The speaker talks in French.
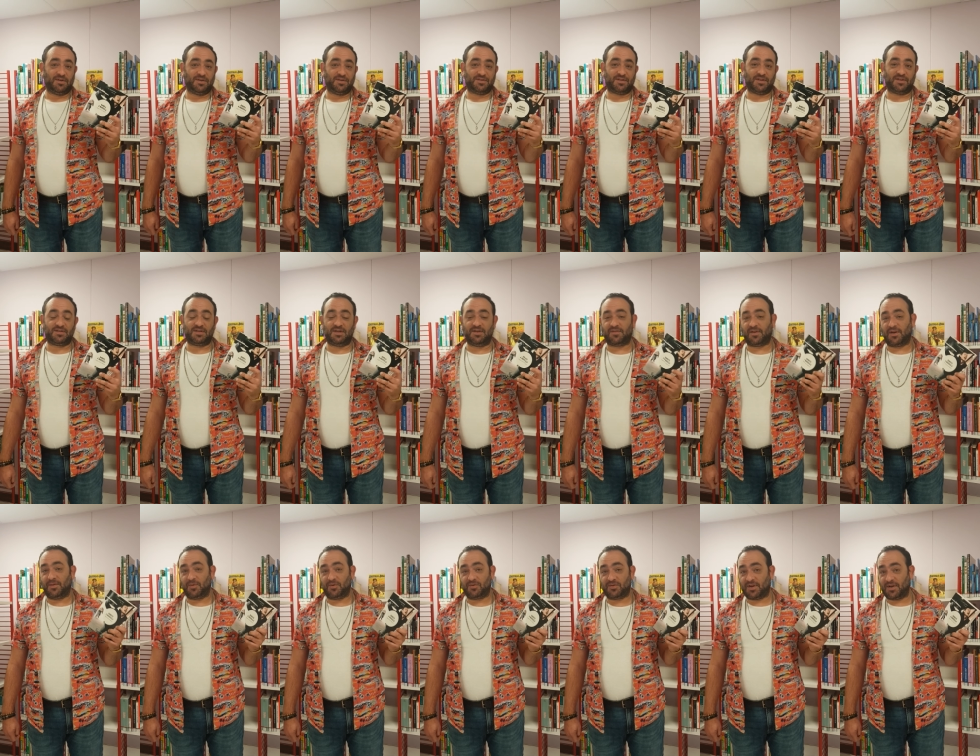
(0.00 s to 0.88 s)
Ça se lit
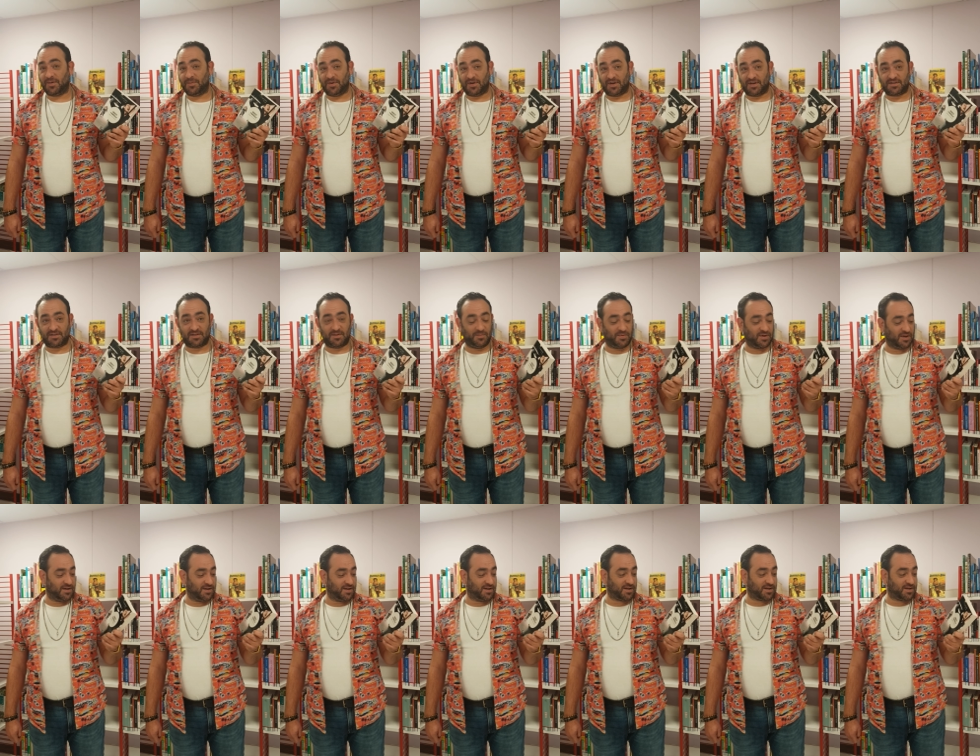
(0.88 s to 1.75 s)
vraiment très bien, c'est
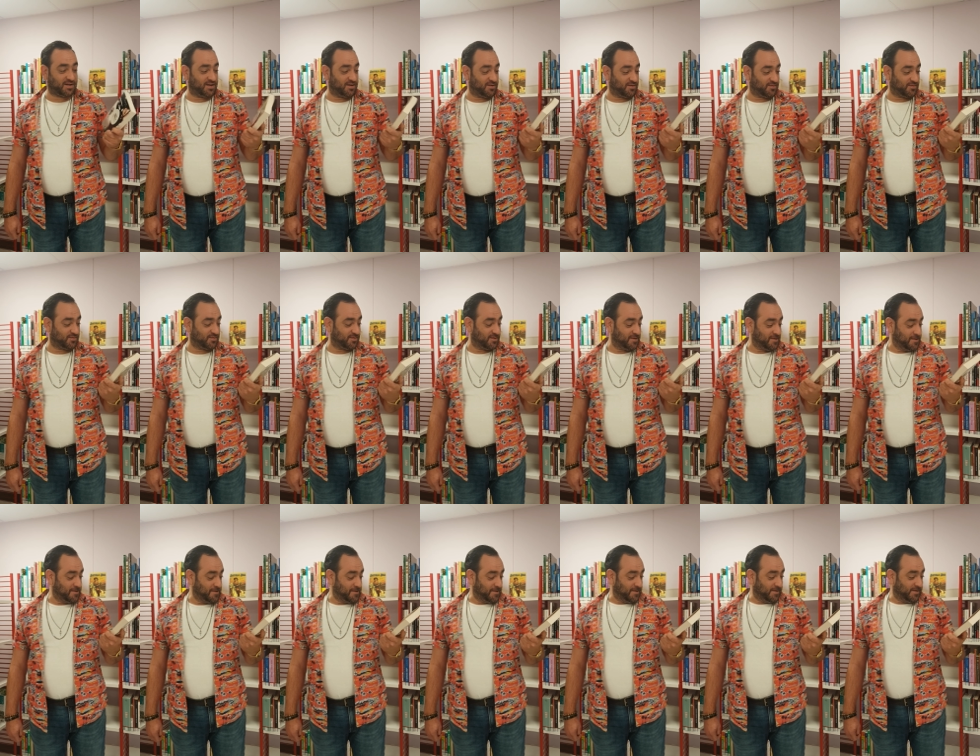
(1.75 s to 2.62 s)
bien écrit,
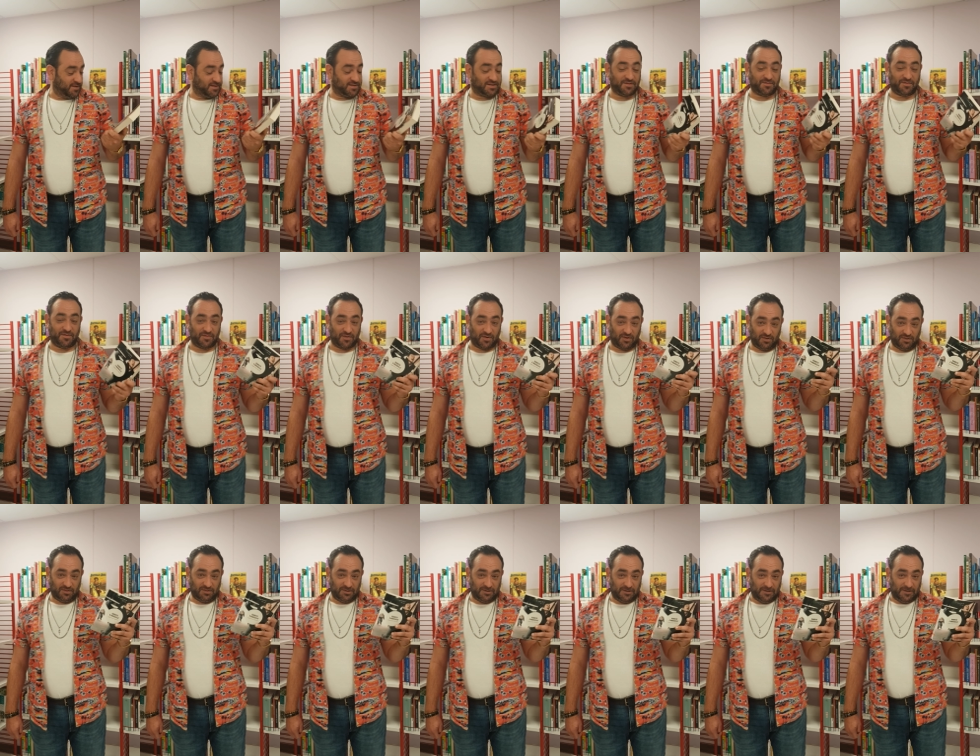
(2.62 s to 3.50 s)
c'est vivant.